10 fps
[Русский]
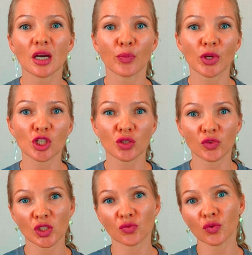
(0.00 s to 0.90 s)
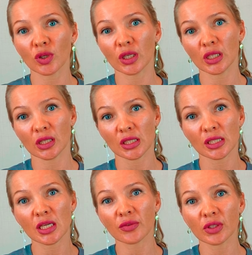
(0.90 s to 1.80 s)
а прежде всего это
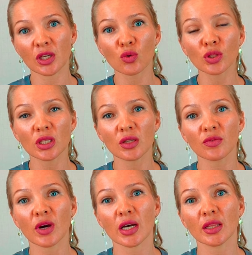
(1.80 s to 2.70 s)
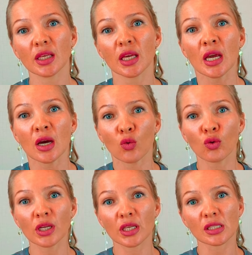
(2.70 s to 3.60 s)
сероводородные ванны,
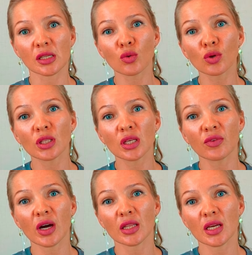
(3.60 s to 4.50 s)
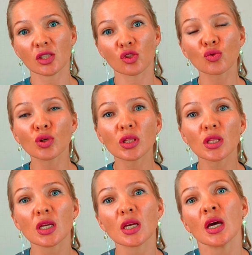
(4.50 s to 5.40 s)
углекислородные ванны,
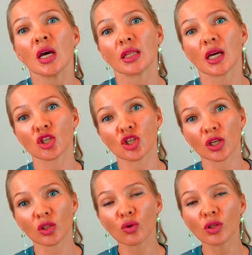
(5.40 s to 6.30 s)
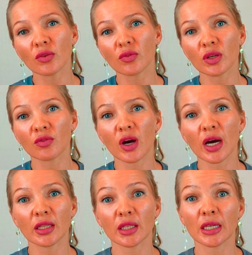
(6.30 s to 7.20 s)
азотные, также радоновые
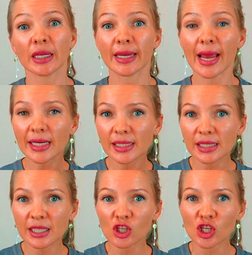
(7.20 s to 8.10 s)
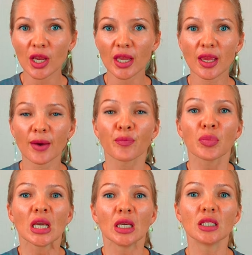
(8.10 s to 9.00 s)
ванны, грязи лечения.
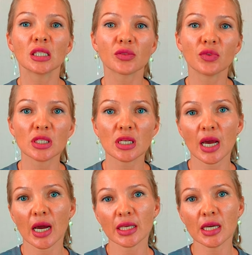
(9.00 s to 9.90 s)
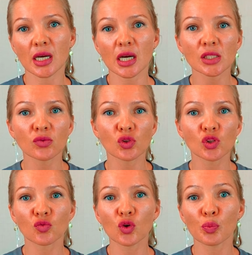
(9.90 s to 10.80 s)
И действительно, они оказывают
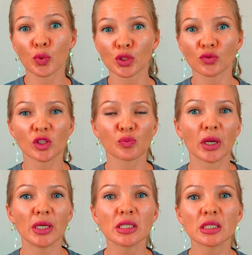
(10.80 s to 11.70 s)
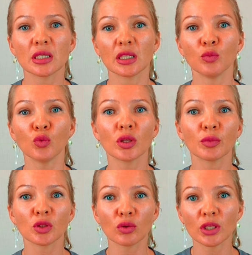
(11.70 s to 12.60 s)
свой противовоспалительный
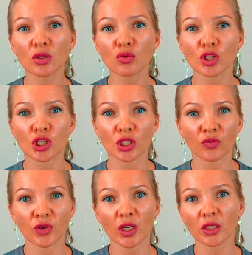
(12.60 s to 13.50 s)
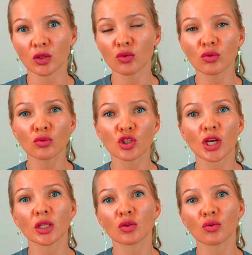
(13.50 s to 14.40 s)
иммуномодулирующий эффект, который
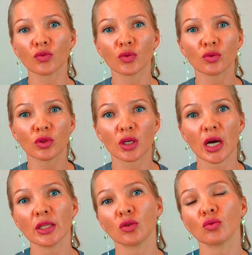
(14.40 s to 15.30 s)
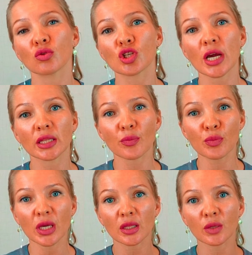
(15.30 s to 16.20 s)
улучшает трофику ткани, улучшает
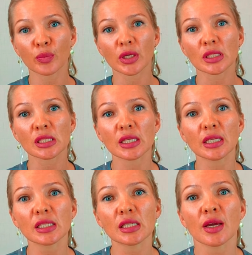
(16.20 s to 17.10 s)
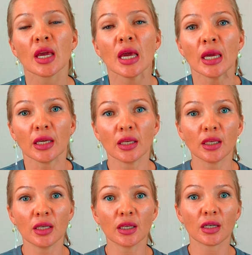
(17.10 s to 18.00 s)
обменные процессы.
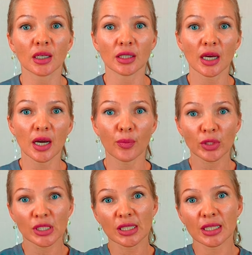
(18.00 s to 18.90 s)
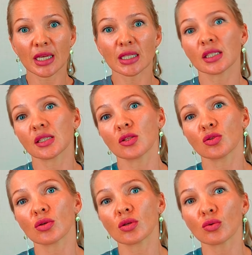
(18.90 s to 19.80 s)
И когда пациент едет на
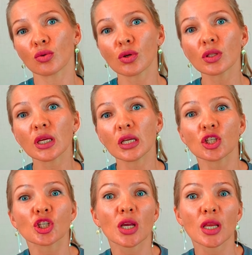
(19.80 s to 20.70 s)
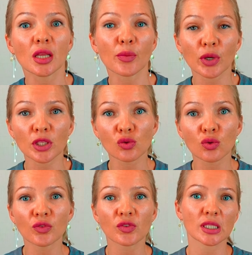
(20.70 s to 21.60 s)
санаторно-курортное лечение, это
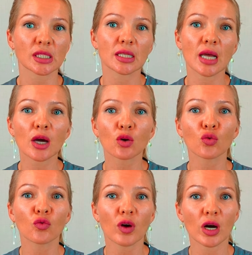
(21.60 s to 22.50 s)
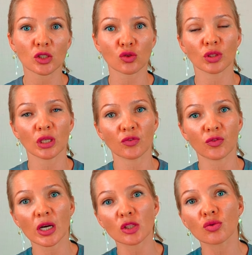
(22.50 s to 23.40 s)
происходит в стационарную фазу или
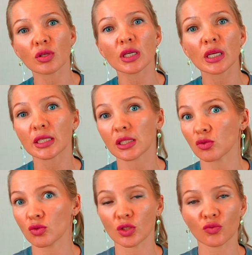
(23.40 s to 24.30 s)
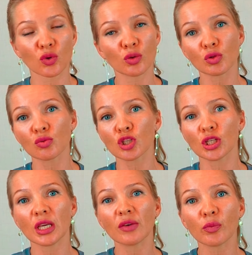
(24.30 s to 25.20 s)
фазу регресса, то есть ни в коем
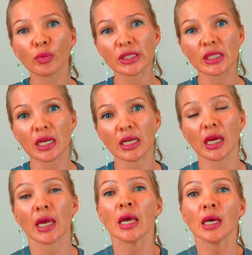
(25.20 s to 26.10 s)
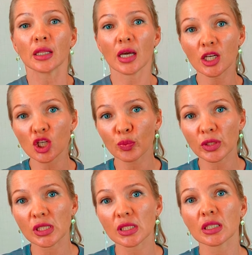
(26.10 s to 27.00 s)
случае не в обострение. Также
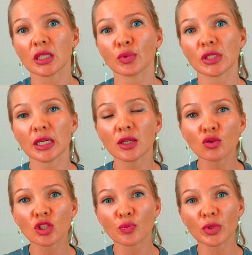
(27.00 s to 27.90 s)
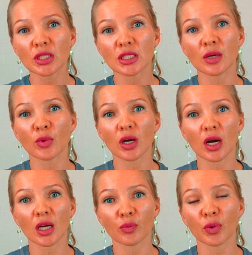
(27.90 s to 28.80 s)
пациент обследуется перед тем,
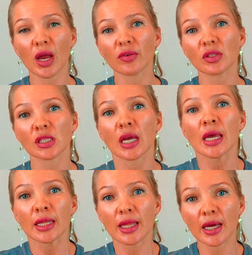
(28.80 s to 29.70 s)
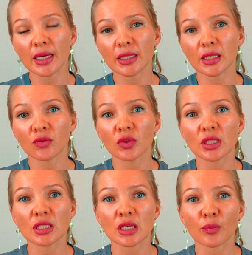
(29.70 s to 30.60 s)
как отправиться на этот
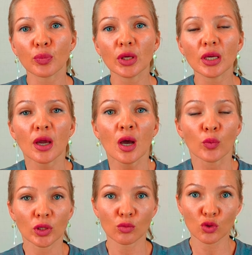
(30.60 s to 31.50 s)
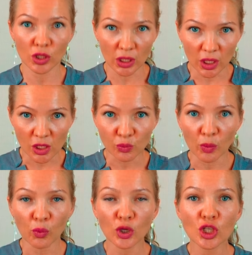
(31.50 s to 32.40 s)
вид терапии, потому что есть
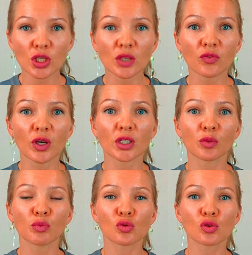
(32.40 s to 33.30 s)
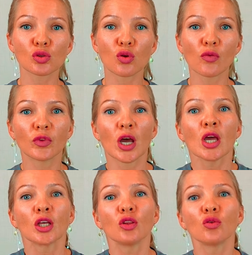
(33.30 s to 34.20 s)
побочные эффекты, безусловно,
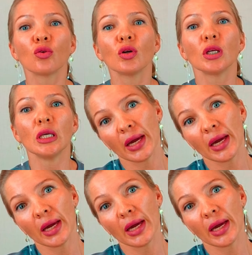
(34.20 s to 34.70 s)
но